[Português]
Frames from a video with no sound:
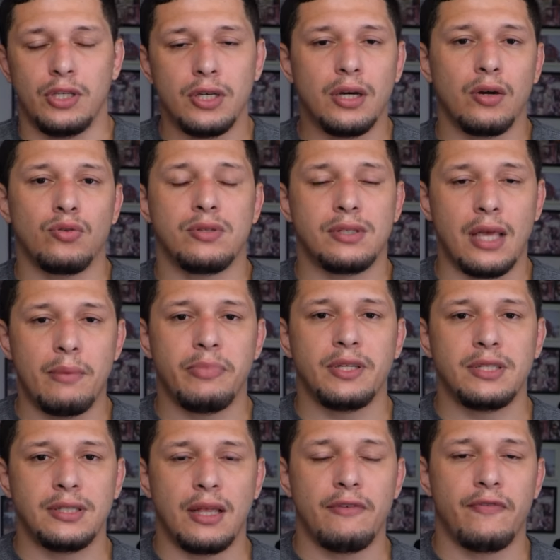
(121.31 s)
Ícaro sempre
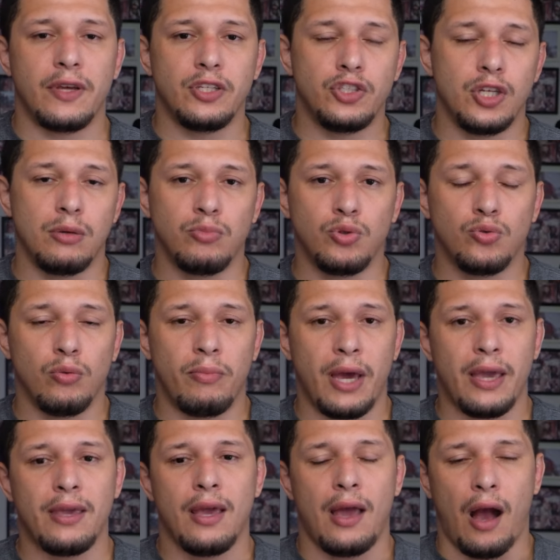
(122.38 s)
se defendia muito
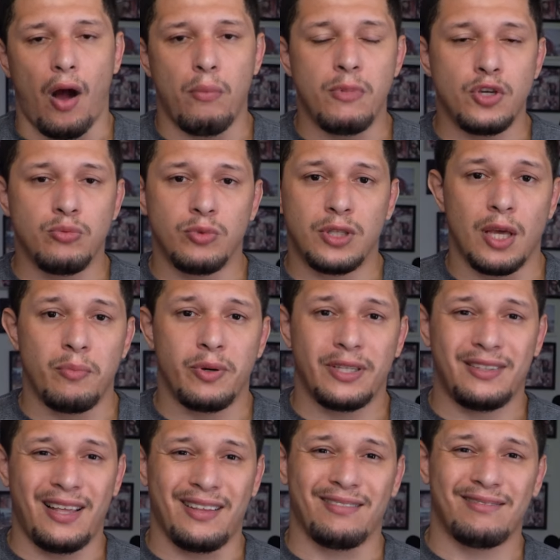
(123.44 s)
bem, ao mesmo tempo
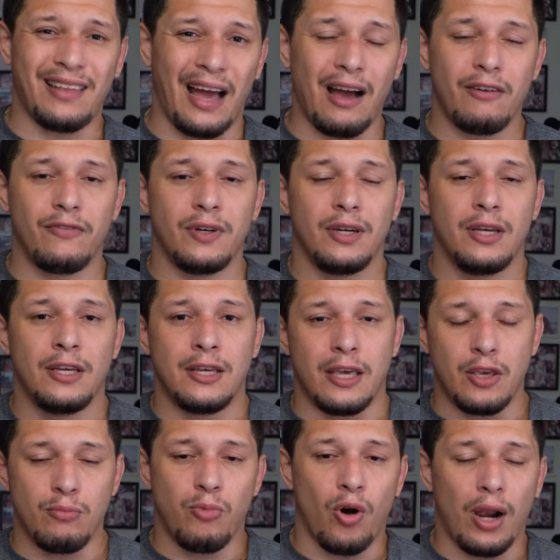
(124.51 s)
que tentava
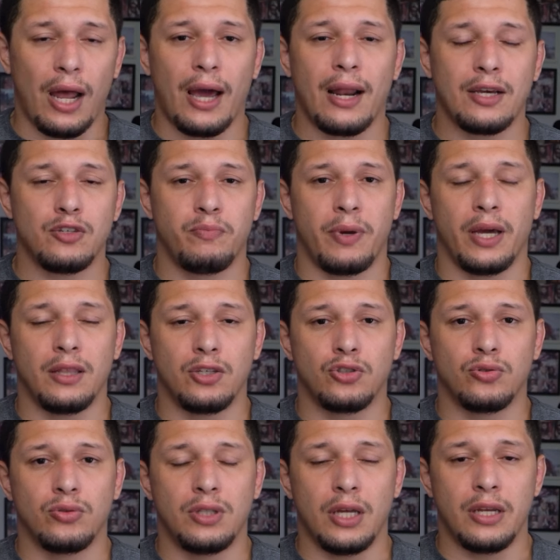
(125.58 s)
embolar nas
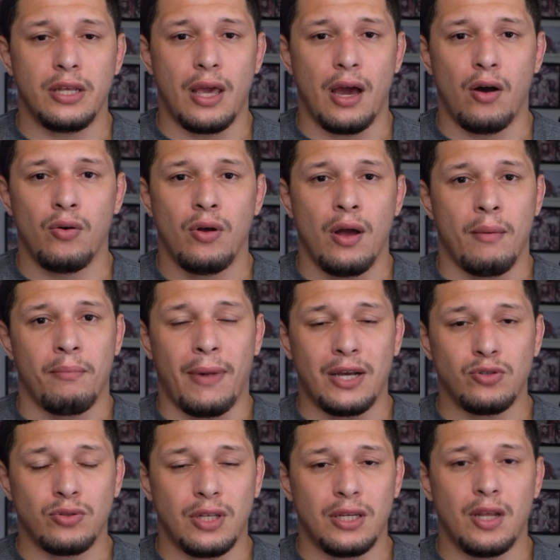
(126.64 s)
pernas do Daniel,
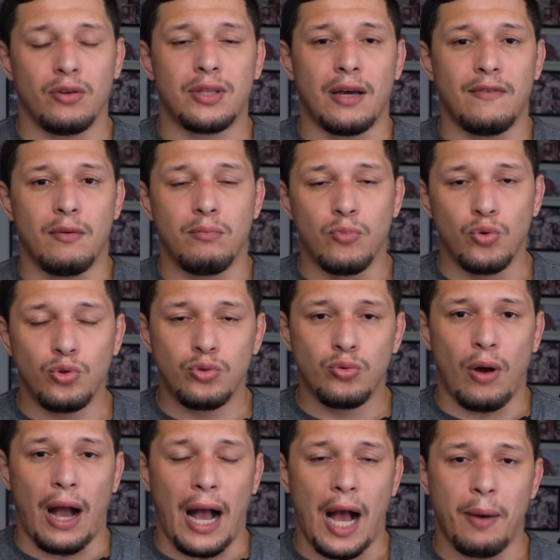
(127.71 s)
mas o Daniel estava
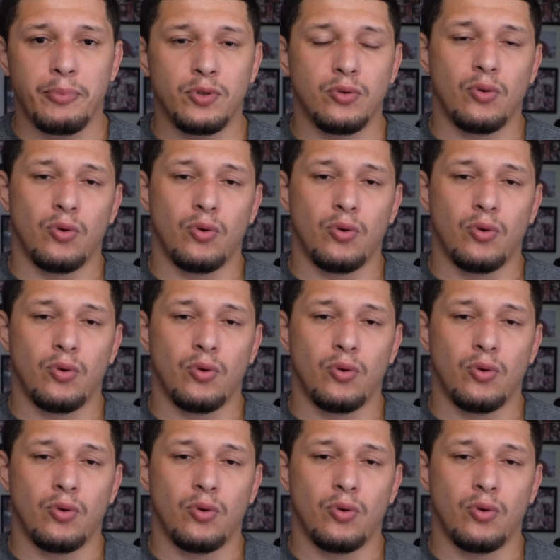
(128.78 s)
muito rápido,